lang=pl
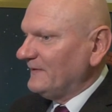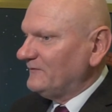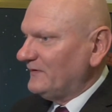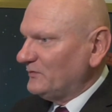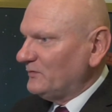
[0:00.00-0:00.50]

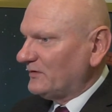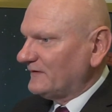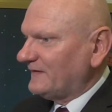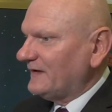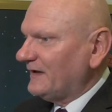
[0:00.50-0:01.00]
według
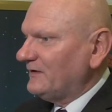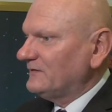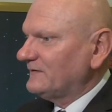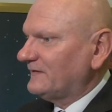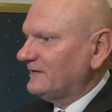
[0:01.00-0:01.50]

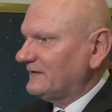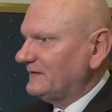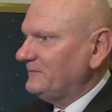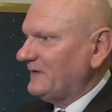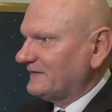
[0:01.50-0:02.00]
oceniających
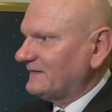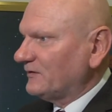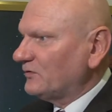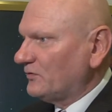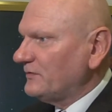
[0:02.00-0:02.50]
miasta
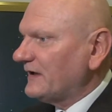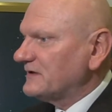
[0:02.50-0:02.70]
Torunia,